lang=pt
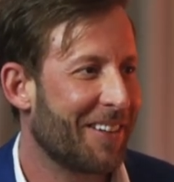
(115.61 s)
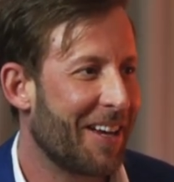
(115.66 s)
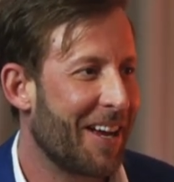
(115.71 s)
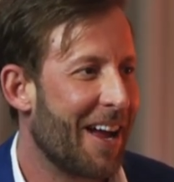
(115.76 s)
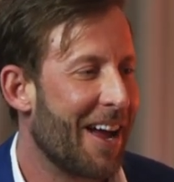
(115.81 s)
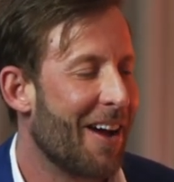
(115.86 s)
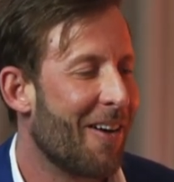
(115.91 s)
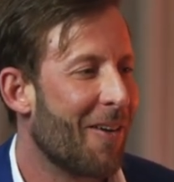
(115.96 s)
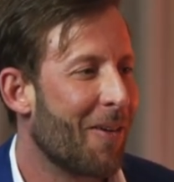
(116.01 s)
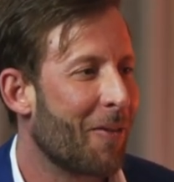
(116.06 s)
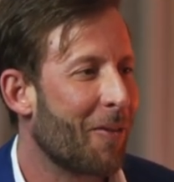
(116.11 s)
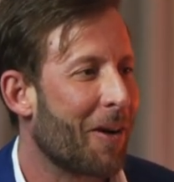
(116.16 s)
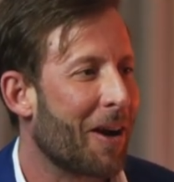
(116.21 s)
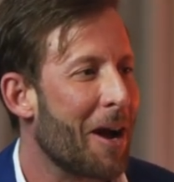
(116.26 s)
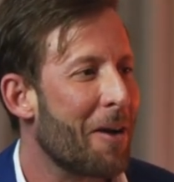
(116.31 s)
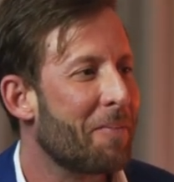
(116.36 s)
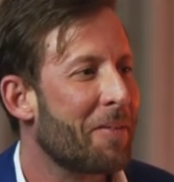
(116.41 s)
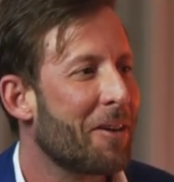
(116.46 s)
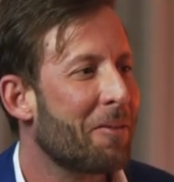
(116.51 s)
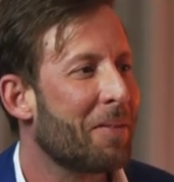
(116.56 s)
é um
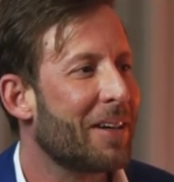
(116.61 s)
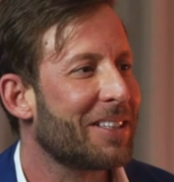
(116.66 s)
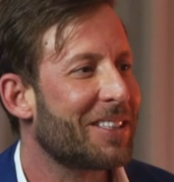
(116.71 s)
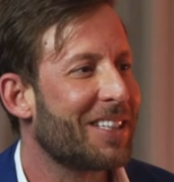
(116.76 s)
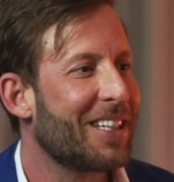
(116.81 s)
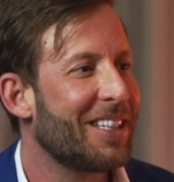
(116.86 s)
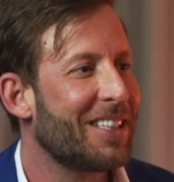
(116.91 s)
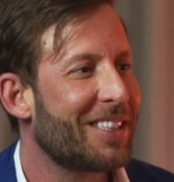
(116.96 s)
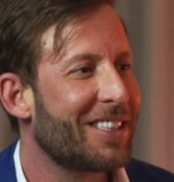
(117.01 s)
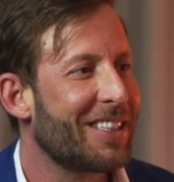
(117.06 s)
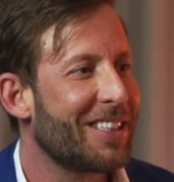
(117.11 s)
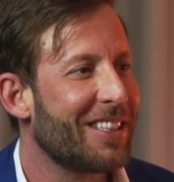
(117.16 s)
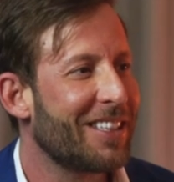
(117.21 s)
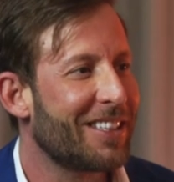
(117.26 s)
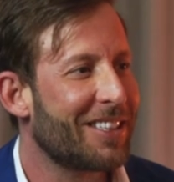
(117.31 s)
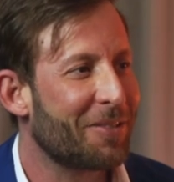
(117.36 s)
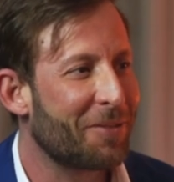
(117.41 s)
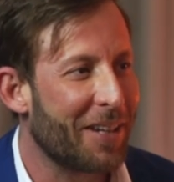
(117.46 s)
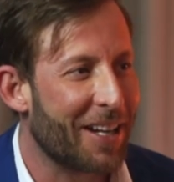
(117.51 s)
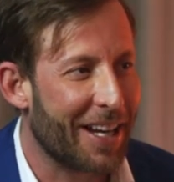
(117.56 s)
caminho bastante
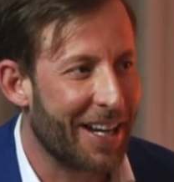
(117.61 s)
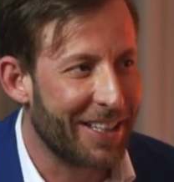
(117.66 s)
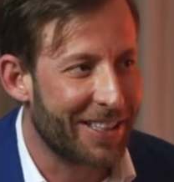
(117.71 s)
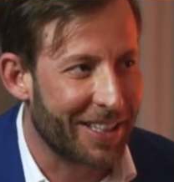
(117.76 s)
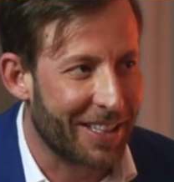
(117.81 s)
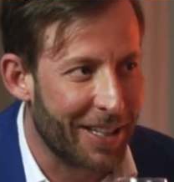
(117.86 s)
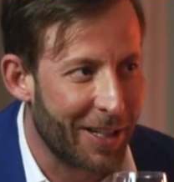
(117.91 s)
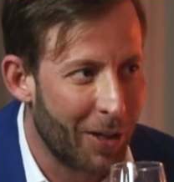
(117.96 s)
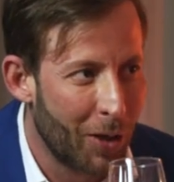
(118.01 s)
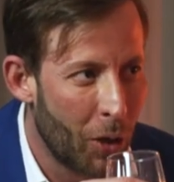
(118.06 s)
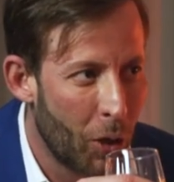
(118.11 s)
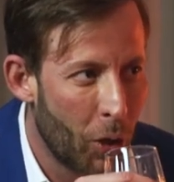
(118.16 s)
diferente, né?